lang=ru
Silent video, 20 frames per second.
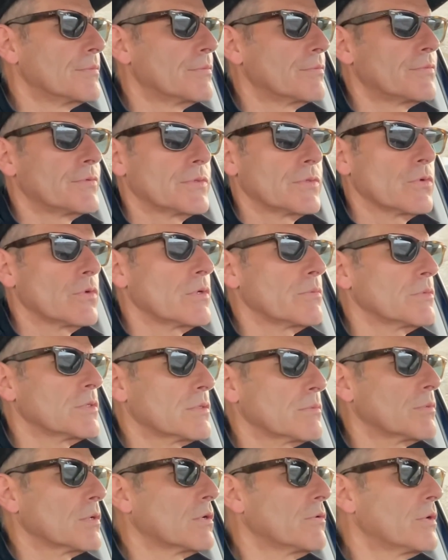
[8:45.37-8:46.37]
все время
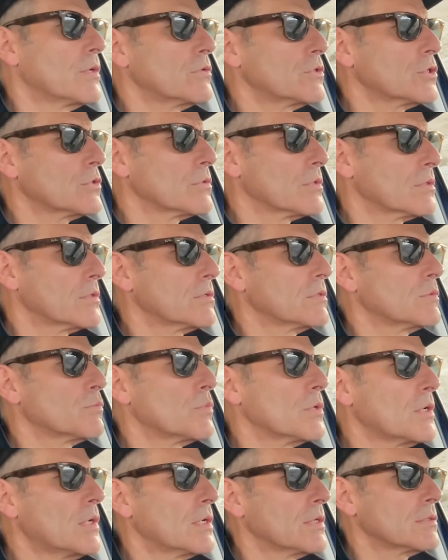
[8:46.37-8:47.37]
себе говорю, что надо
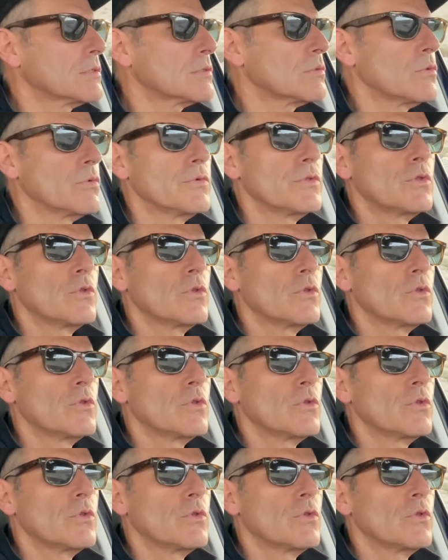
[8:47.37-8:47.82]
избегать слова